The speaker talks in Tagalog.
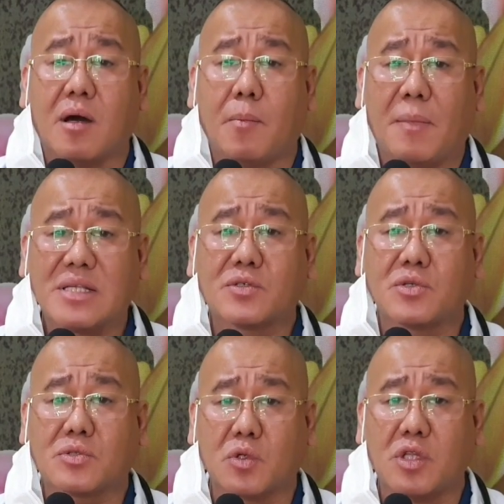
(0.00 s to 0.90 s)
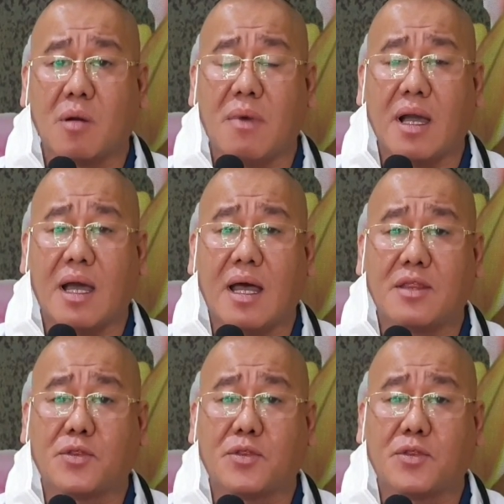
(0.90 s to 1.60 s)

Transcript: Mas gusto ng mga